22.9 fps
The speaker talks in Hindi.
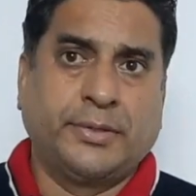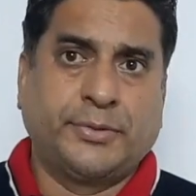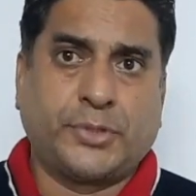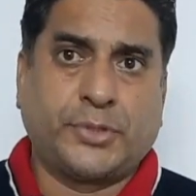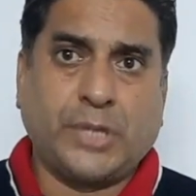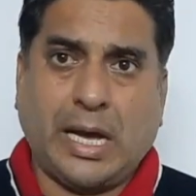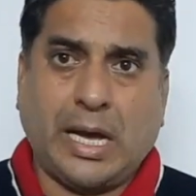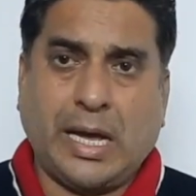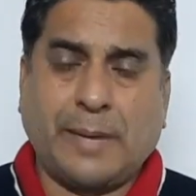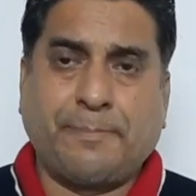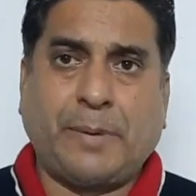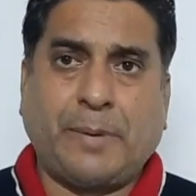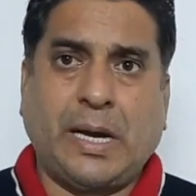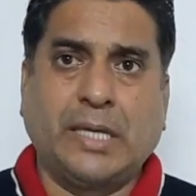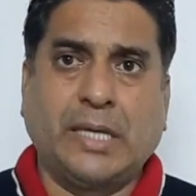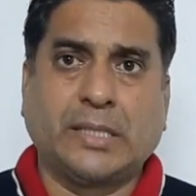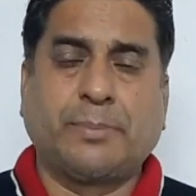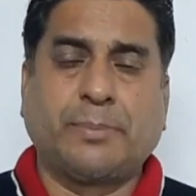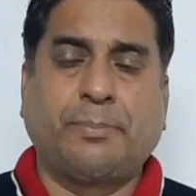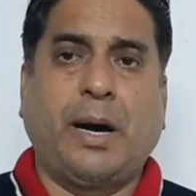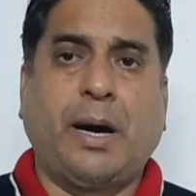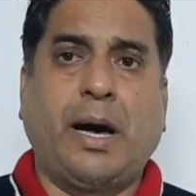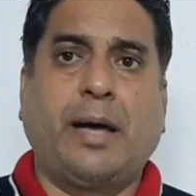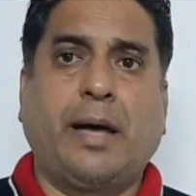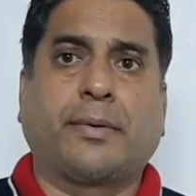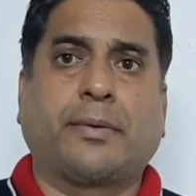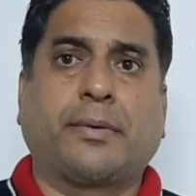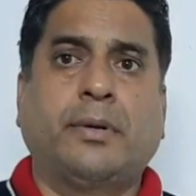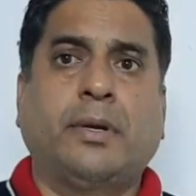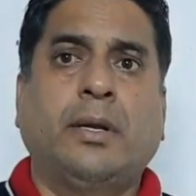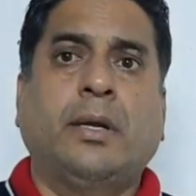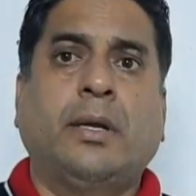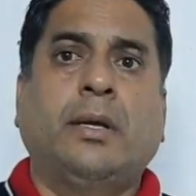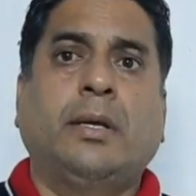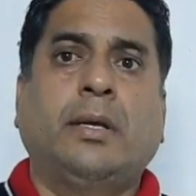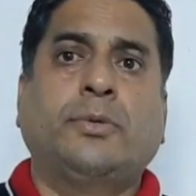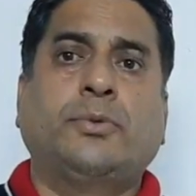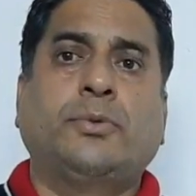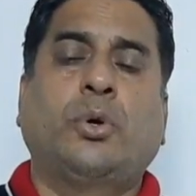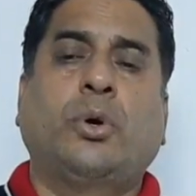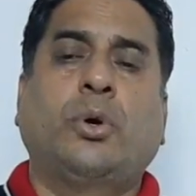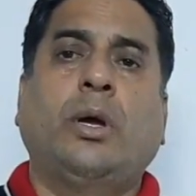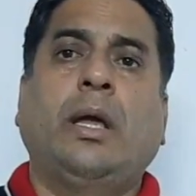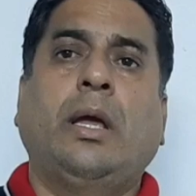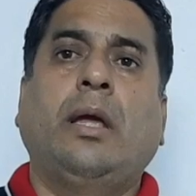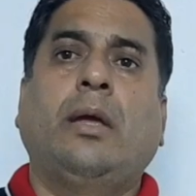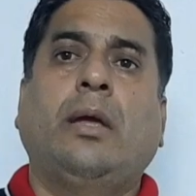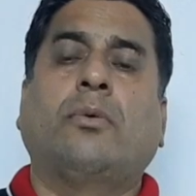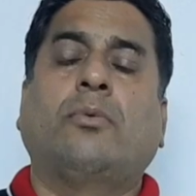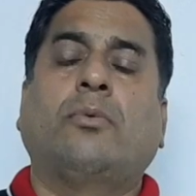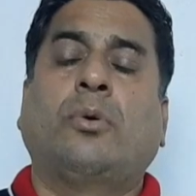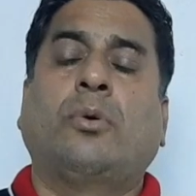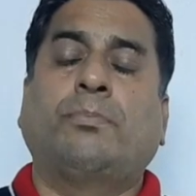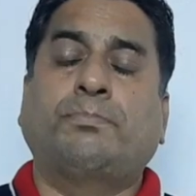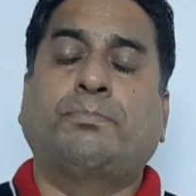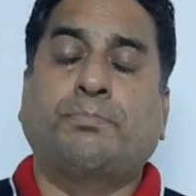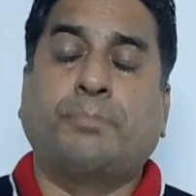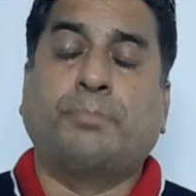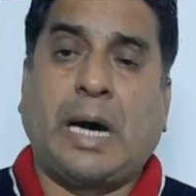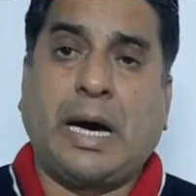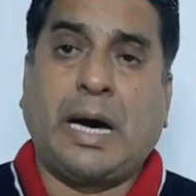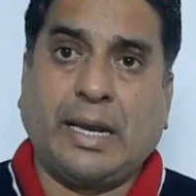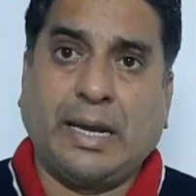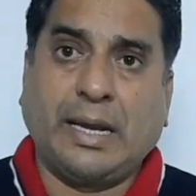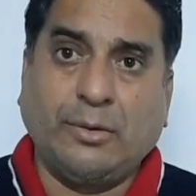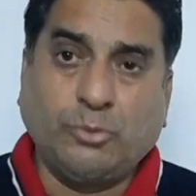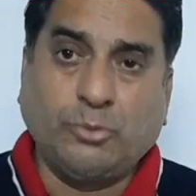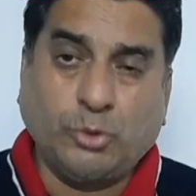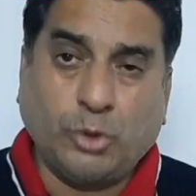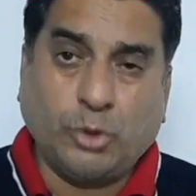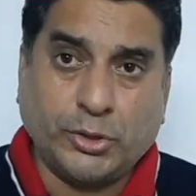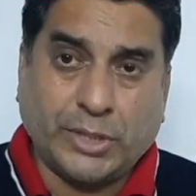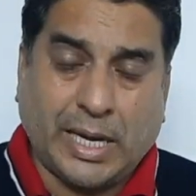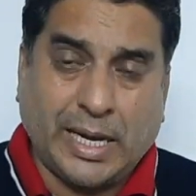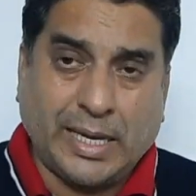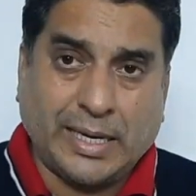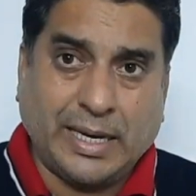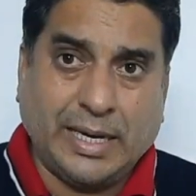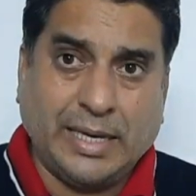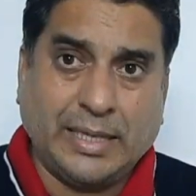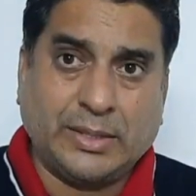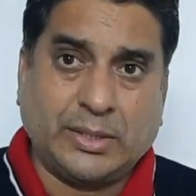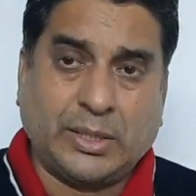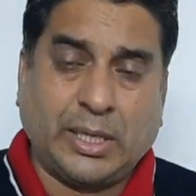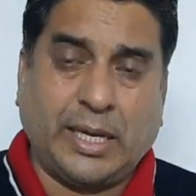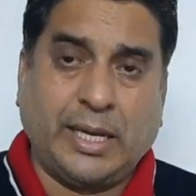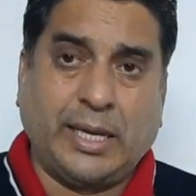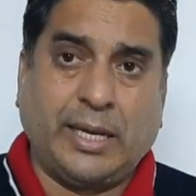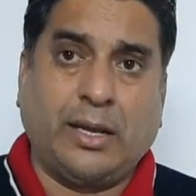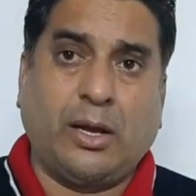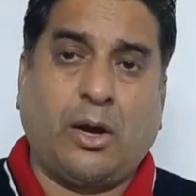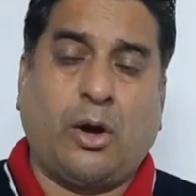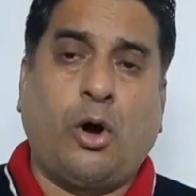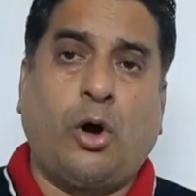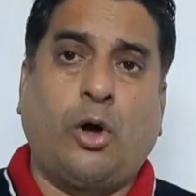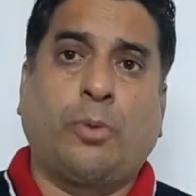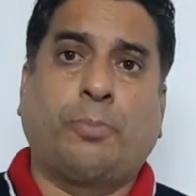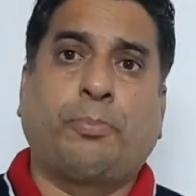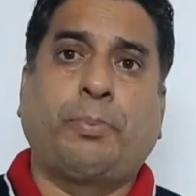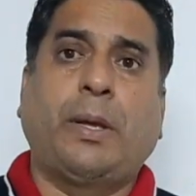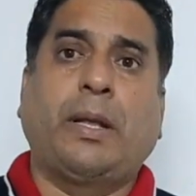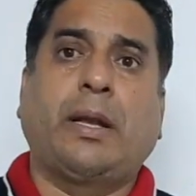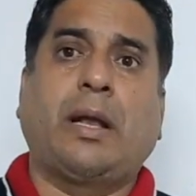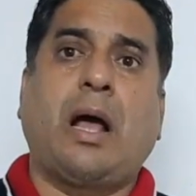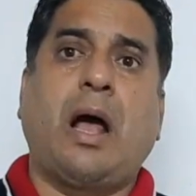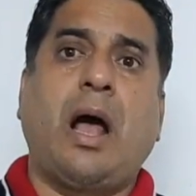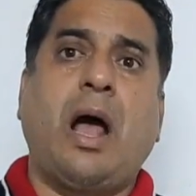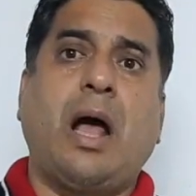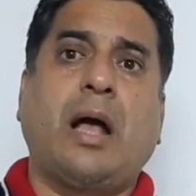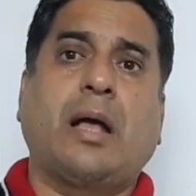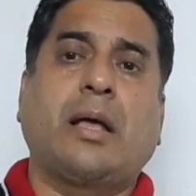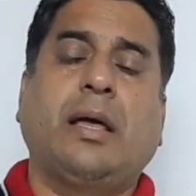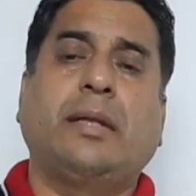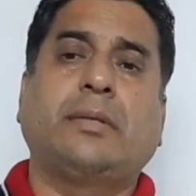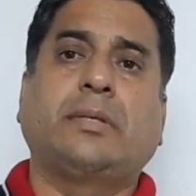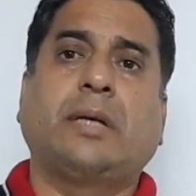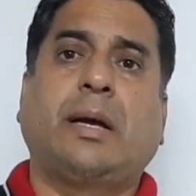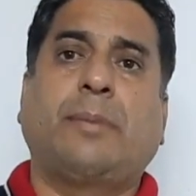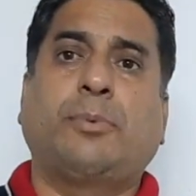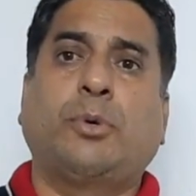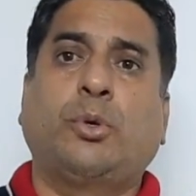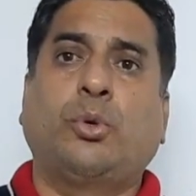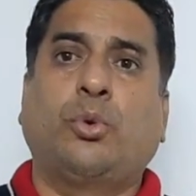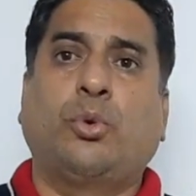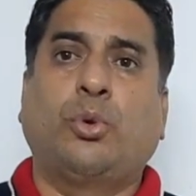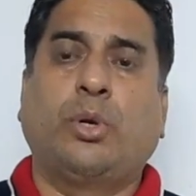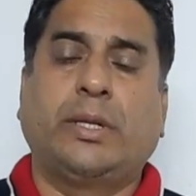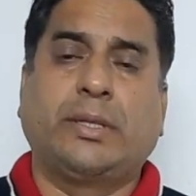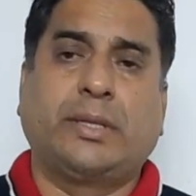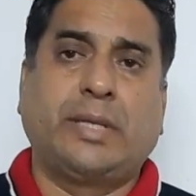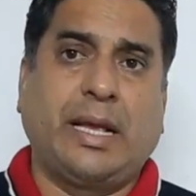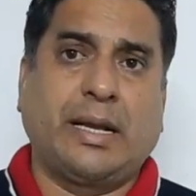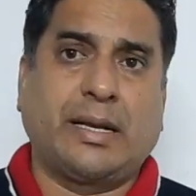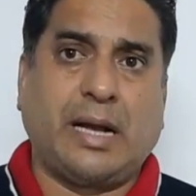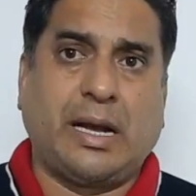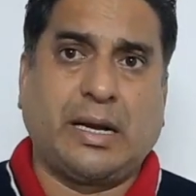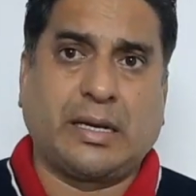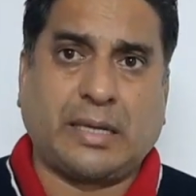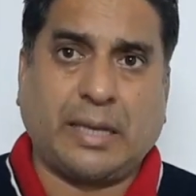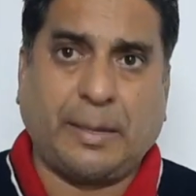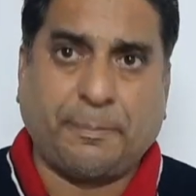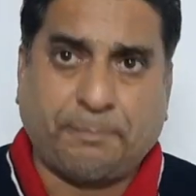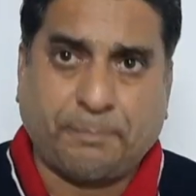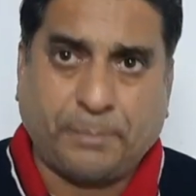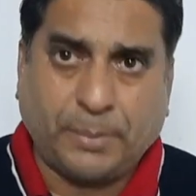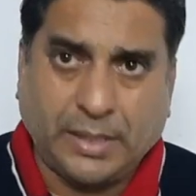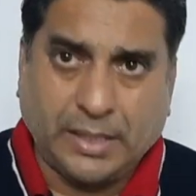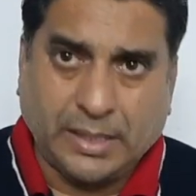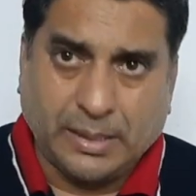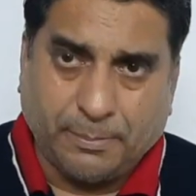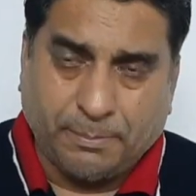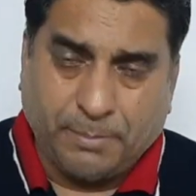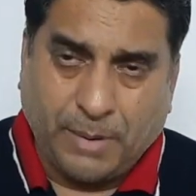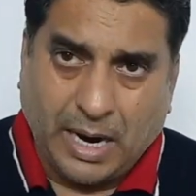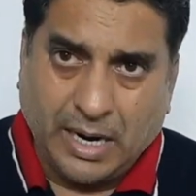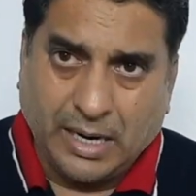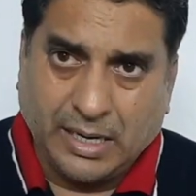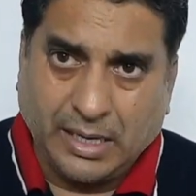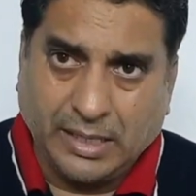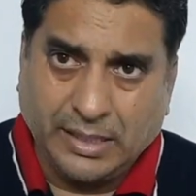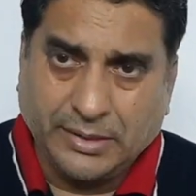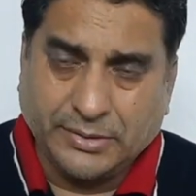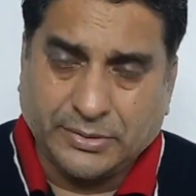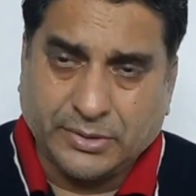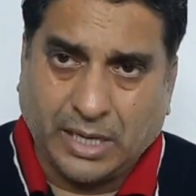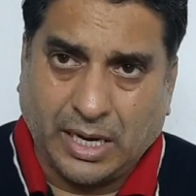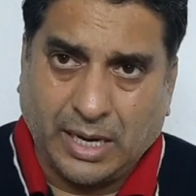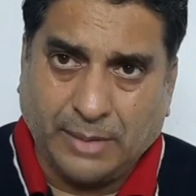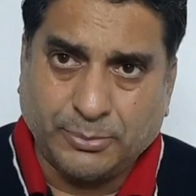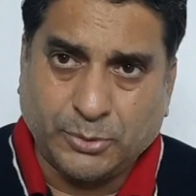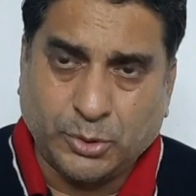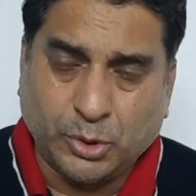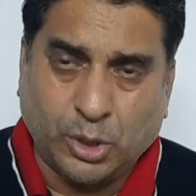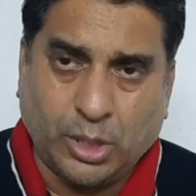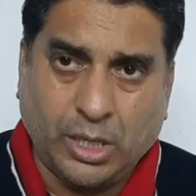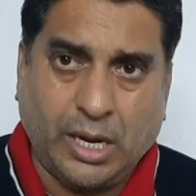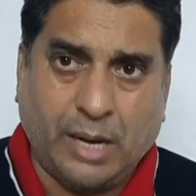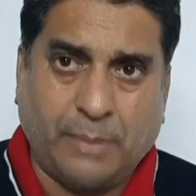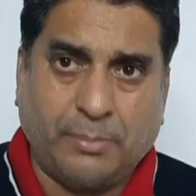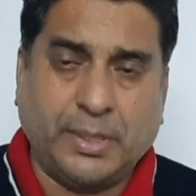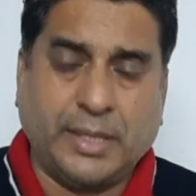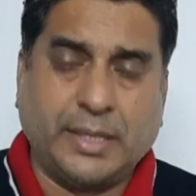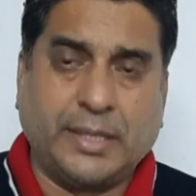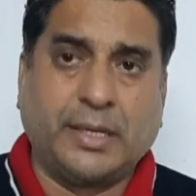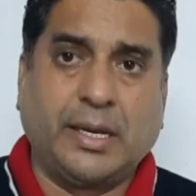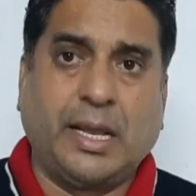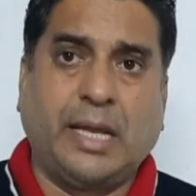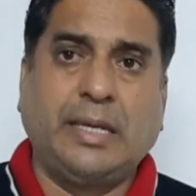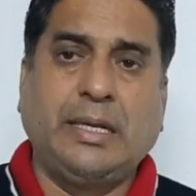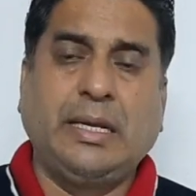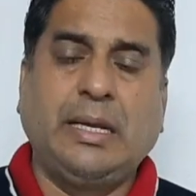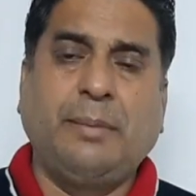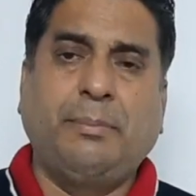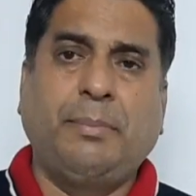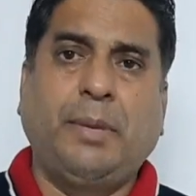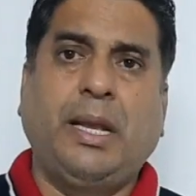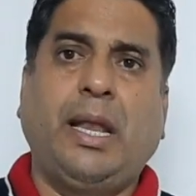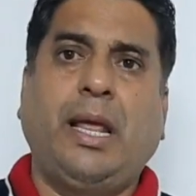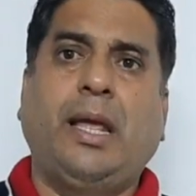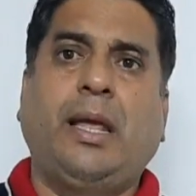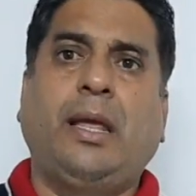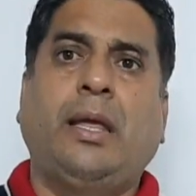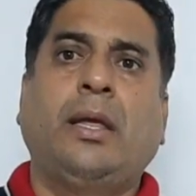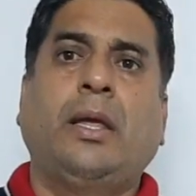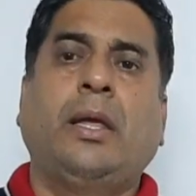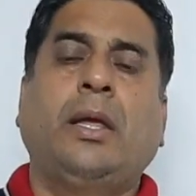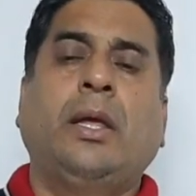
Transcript: चार पांच बार जो है वो मारे वो जा रहे थे और फिर आखिर जब उन्होंने देखा कि पीर बाग अली साहब जो है हमें नहीं मिले